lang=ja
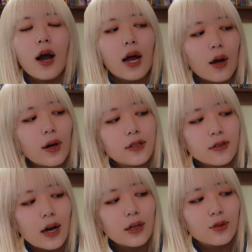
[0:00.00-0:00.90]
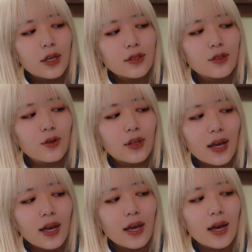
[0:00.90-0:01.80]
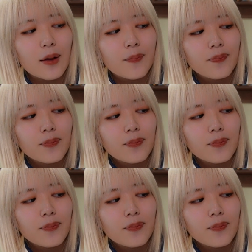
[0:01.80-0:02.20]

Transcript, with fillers: 表すカードですので、